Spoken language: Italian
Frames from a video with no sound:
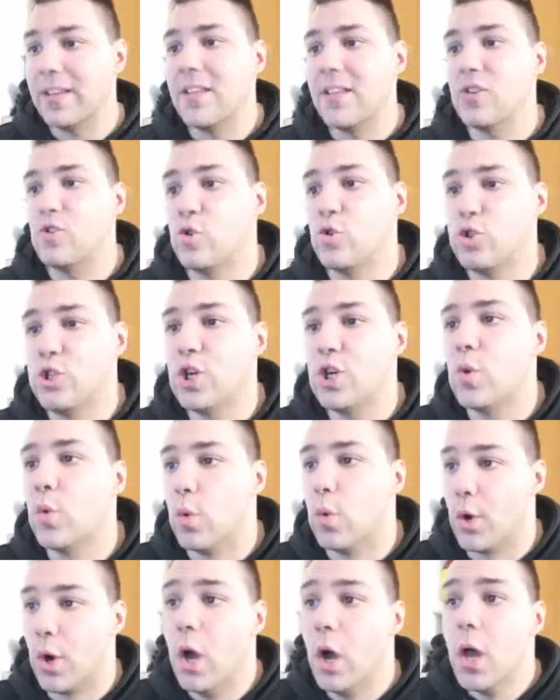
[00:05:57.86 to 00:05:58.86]
per andare sul
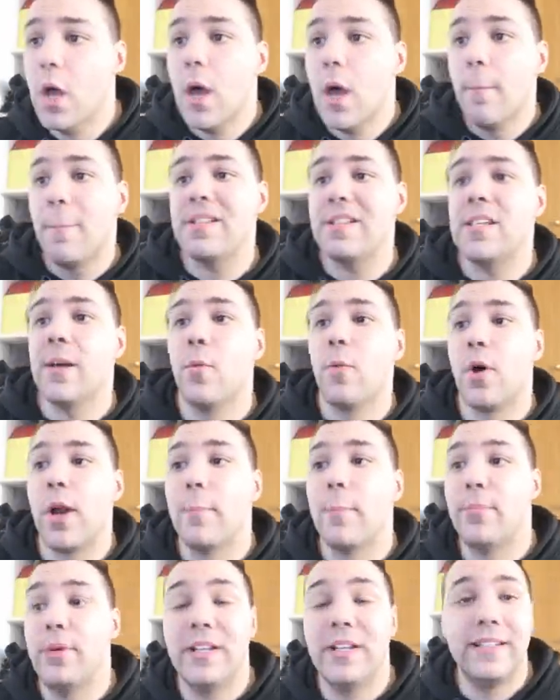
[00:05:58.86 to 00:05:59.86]
sicuro. Passiamo
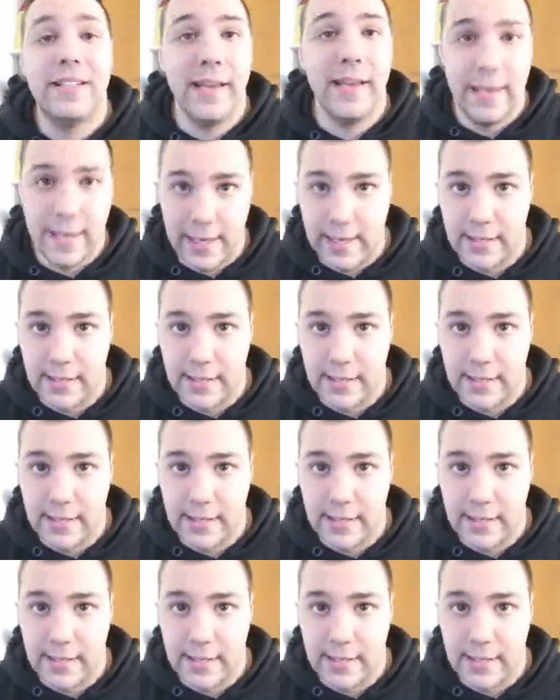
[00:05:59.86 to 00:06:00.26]
ora a build